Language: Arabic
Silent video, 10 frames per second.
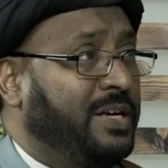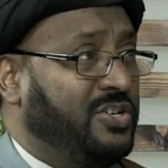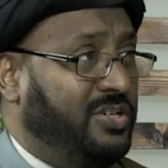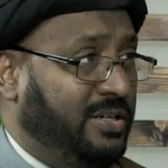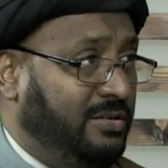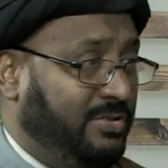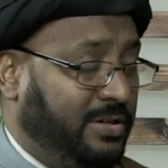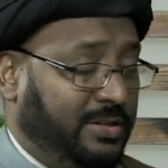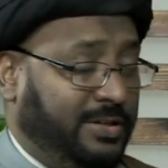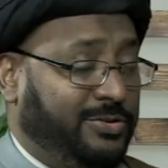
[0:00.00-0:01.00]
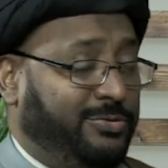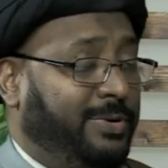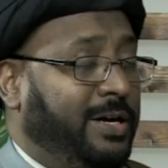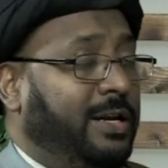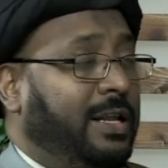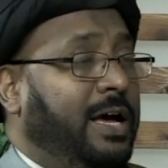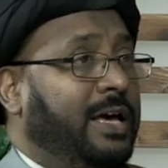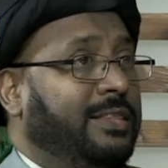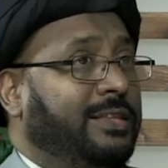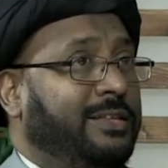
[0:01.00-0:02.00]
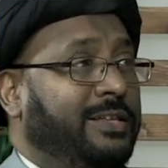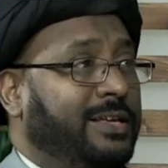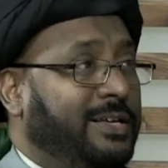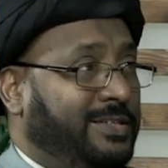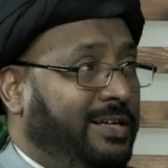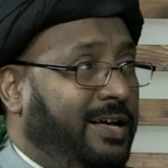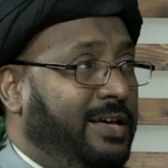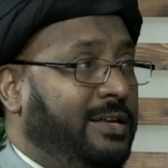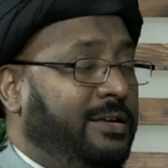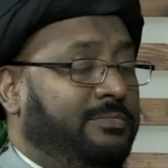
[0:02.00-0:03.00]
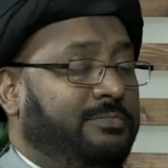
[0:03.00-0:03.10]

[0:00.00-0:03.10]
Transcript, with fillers: الشريف الرضي سبحان الله أحد أصدقائنا